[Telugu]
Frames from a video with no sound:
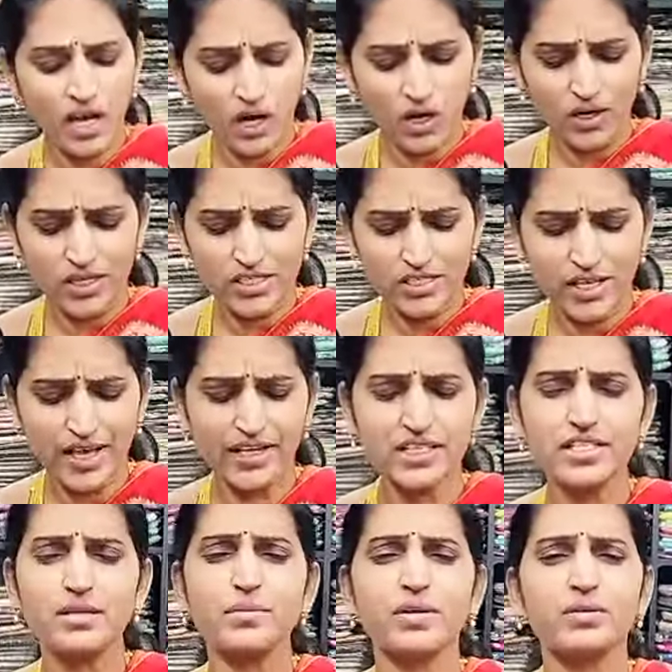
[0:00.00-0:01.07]
ఆల్
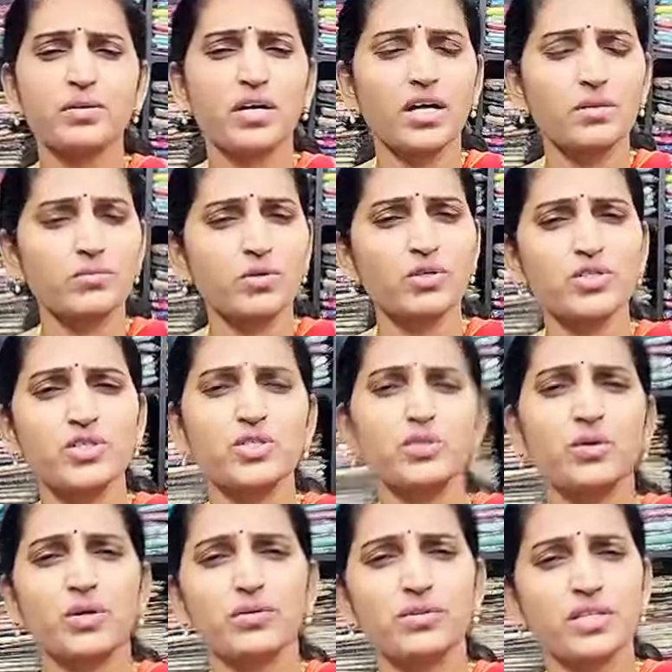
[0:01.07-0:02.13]
శారీస్కి మనం ఆల్మోస్ట్
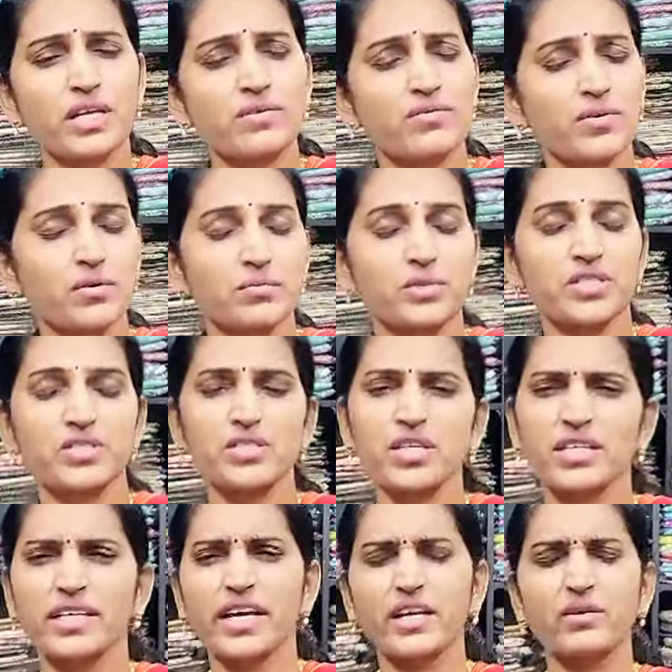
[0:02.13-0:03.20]
ఒక త్రీ ఫోర్ మంత్స్
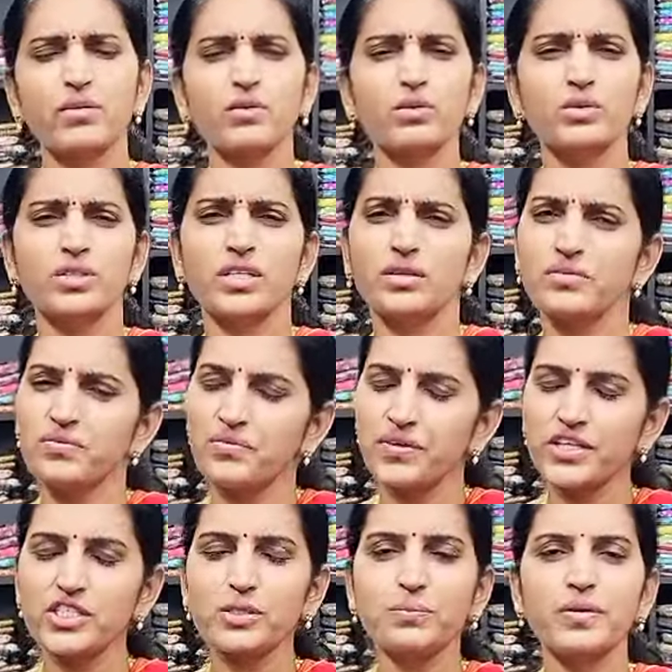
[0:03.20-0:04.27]
ఎక్కువ అవుతుంది ఫ్రీ
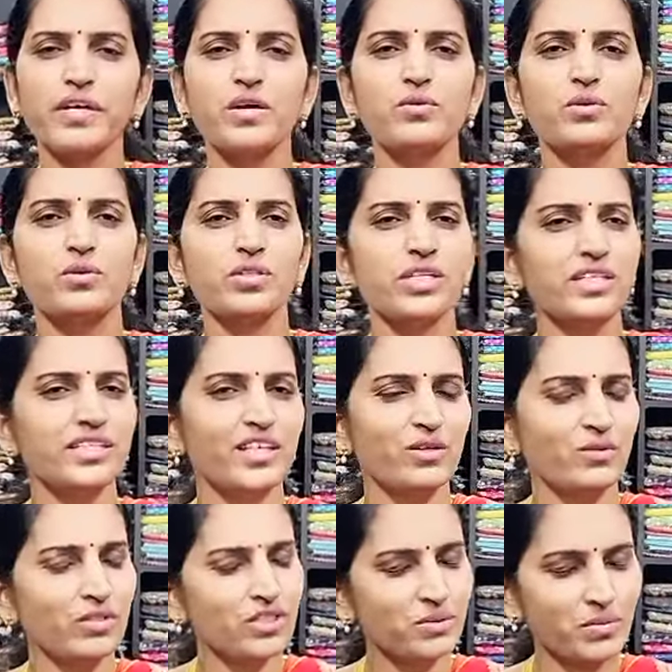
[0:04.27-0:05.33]
షిప్పింగ్గా ఉంటుంది దీని
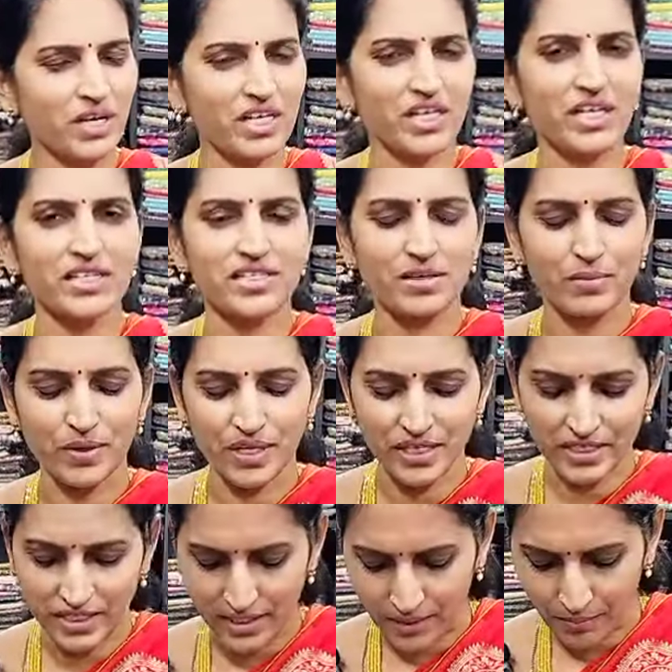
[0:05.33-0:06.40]
గురించి మాట్లాడాల్సిన పని
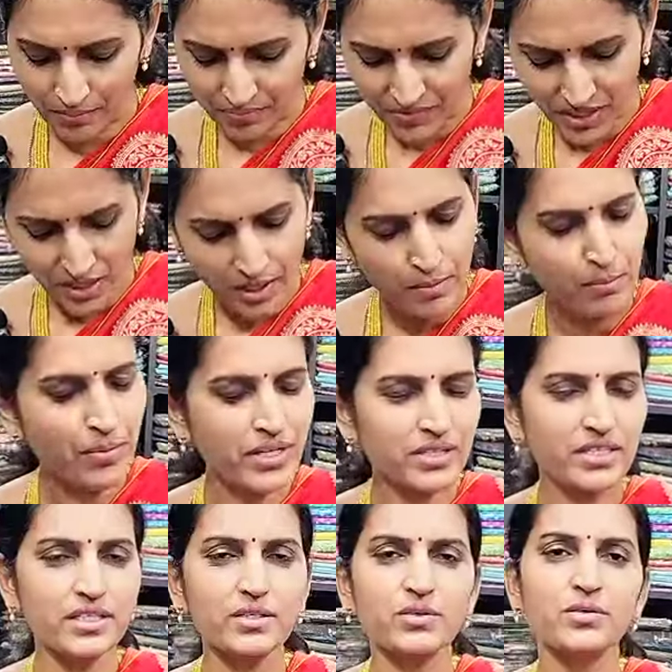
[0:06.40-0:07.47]
లేదండి
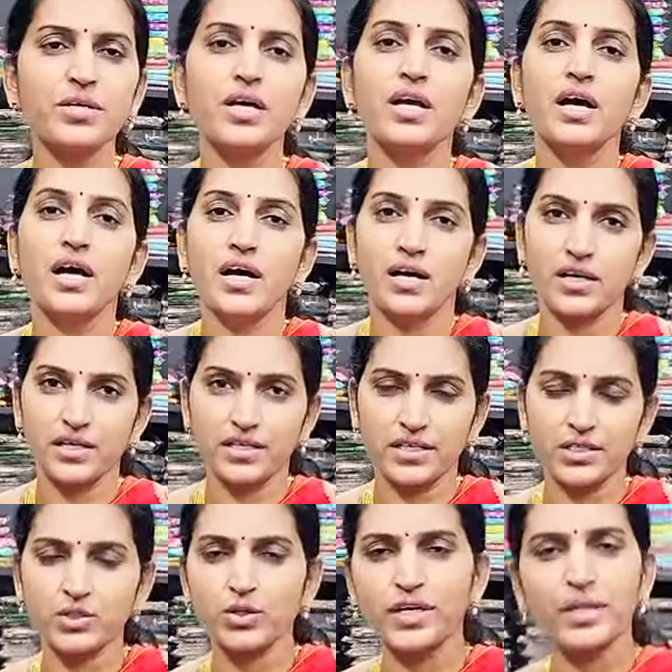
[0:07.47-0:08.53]
ప్రతిదీ
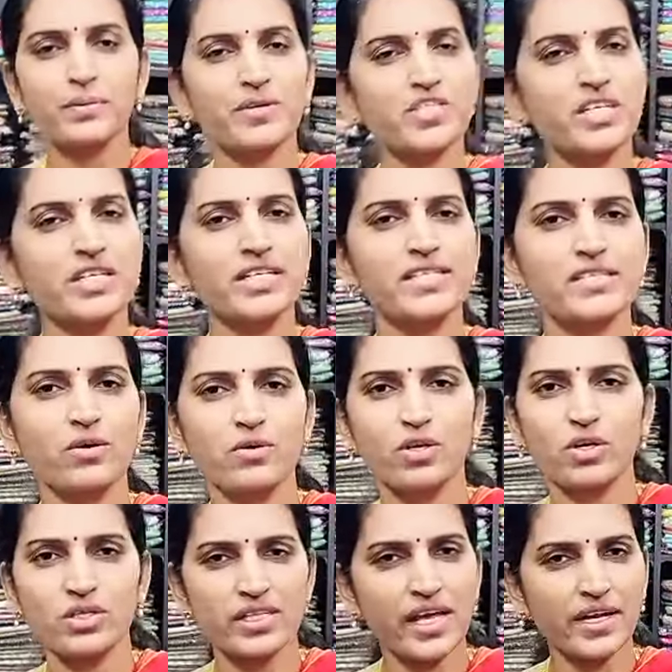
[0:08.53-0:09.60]
ట్వంటీ పర్సెంట్
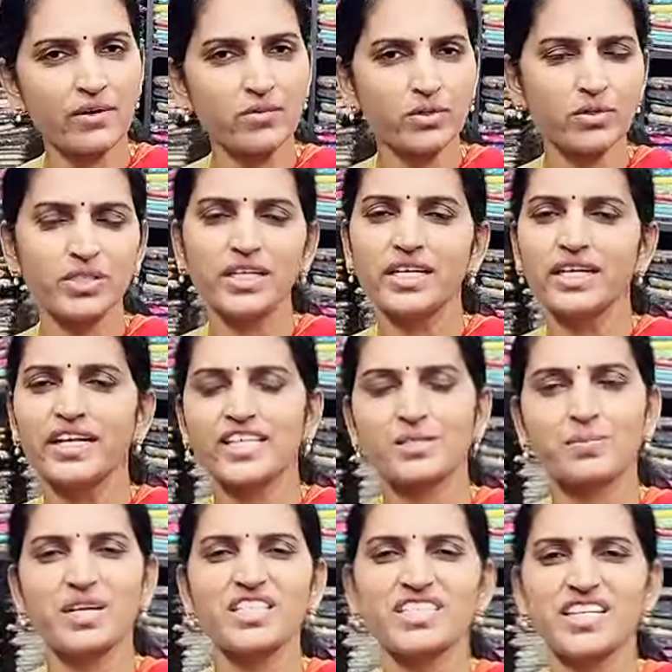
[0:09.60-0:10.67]
డిస్కౌంట్లో శారీ ఉంటుంది నేను
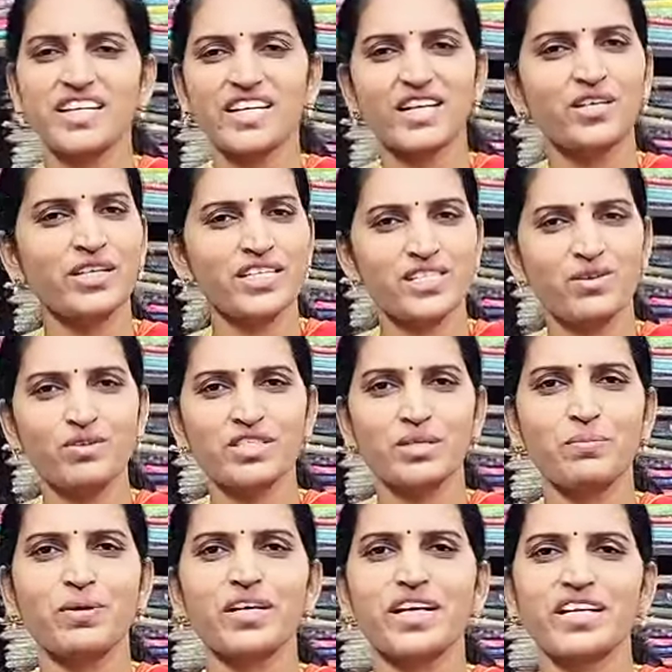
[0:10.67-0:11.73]
ఎక్స్ప్లెయిన్ చేయట్లేను డిస్కౌంట్
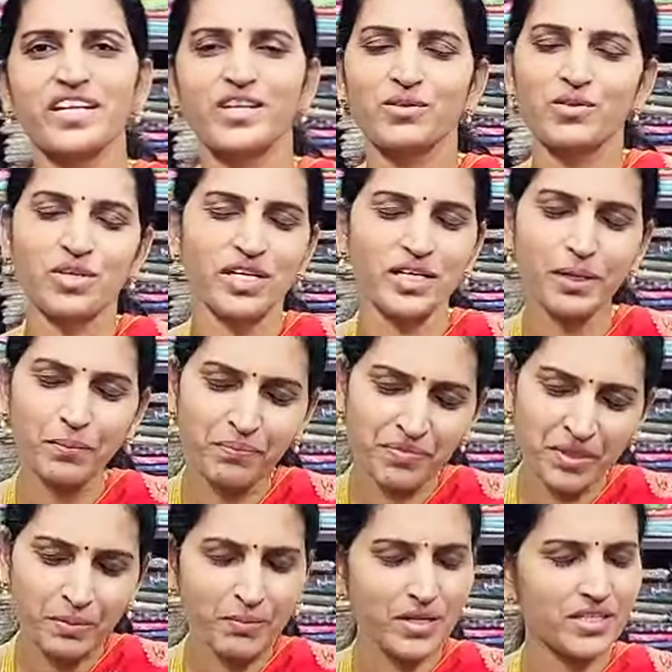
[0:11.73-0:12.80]
చెప్పట్లేను అనుకోకండి
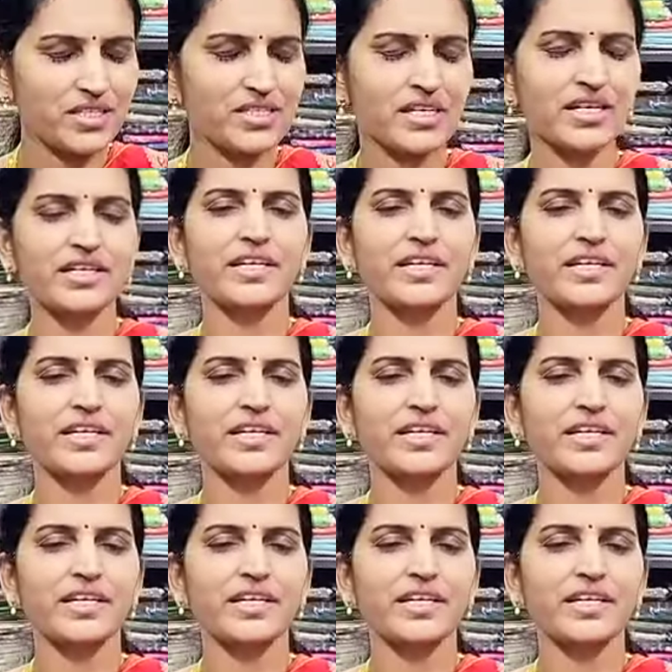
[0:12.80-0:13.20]
ప్రతిసారి